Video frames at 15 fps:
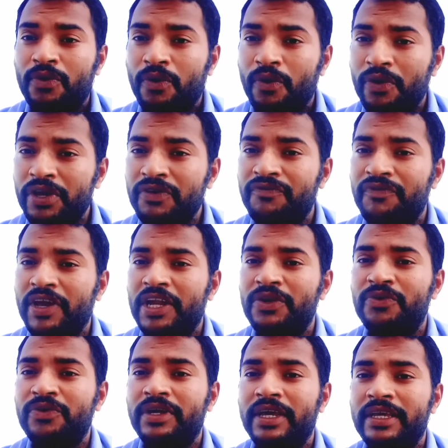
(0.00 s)
कोई
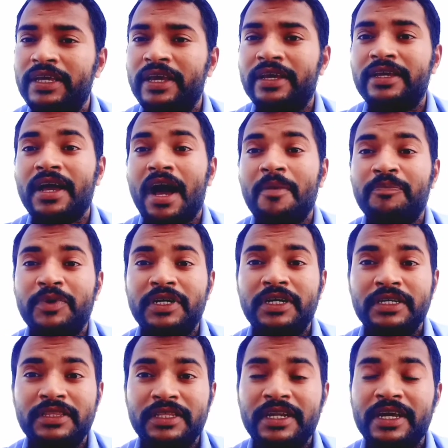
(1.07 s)
वैल्यू नहीं है कि आप
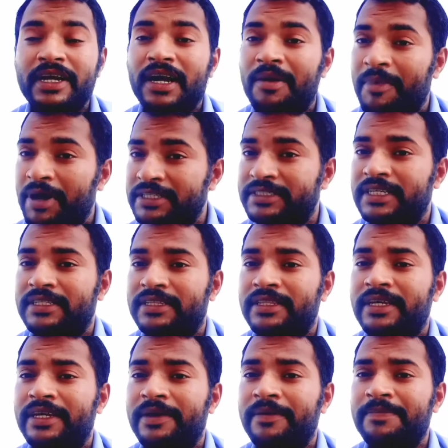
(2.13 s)
कितने कमा
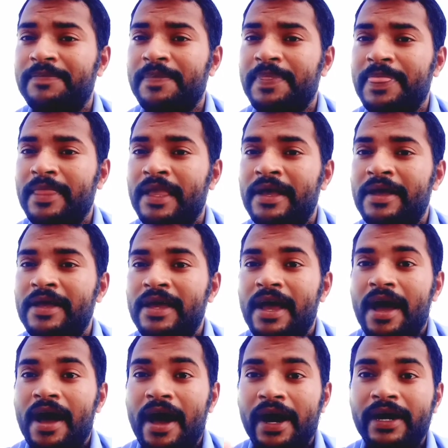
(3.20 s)
सकते हैं
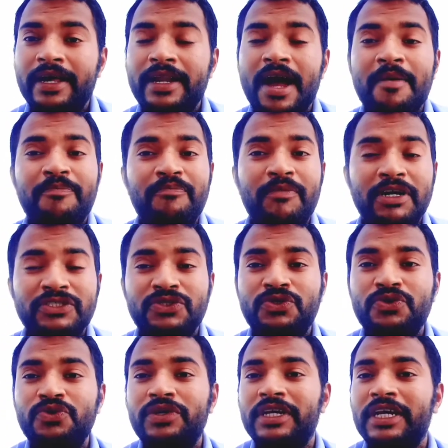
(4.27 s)
अगर आप
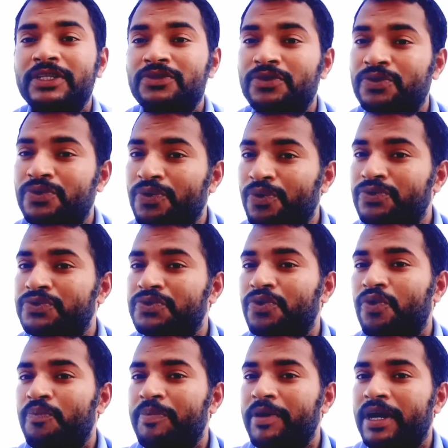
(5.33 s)
मज़दूर हैं तो दो
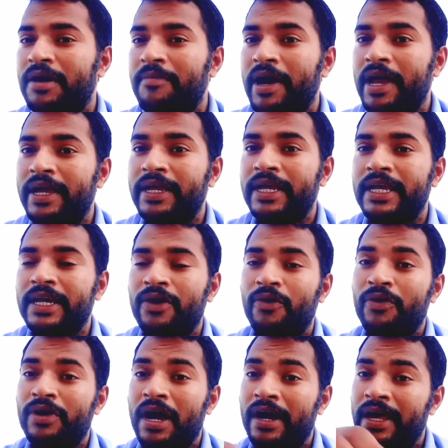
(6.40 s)
सौ रुपये कमाएँगे
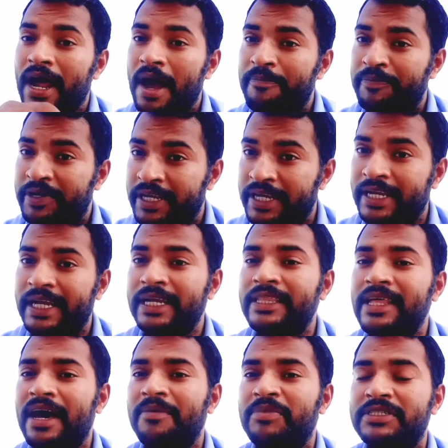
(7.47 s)
और अगर आप
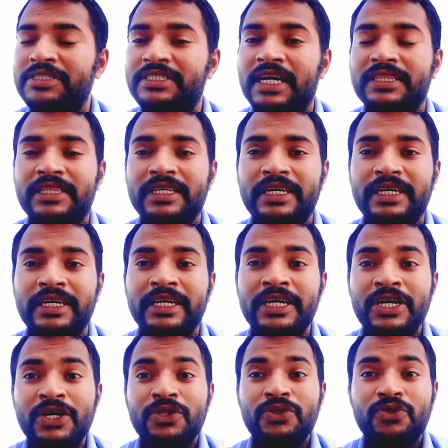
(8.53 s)
ठेकेदार बन जाते हैं
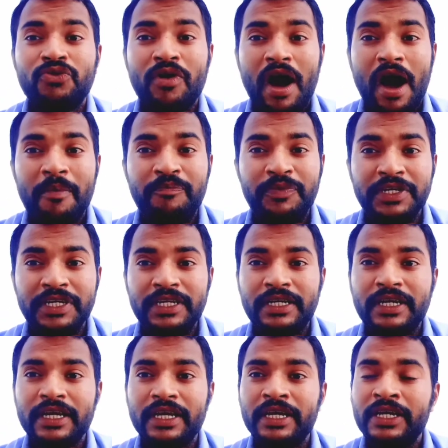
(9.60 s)
तो आप दिन
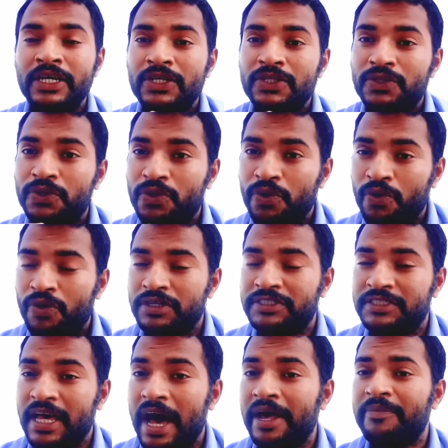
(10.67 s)
के दो
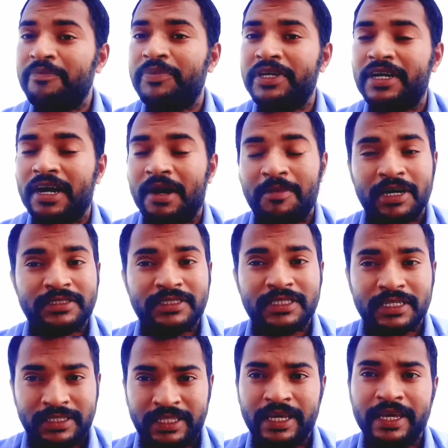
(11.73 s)
हज़ार भी कमा
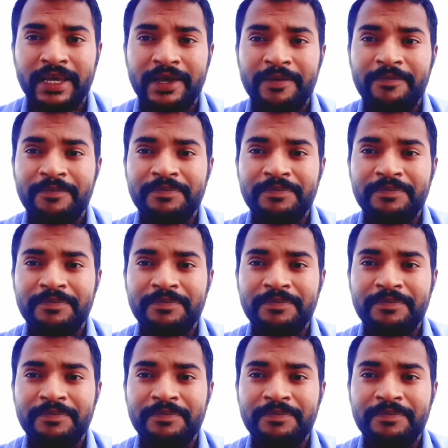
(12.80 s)
सकते हैं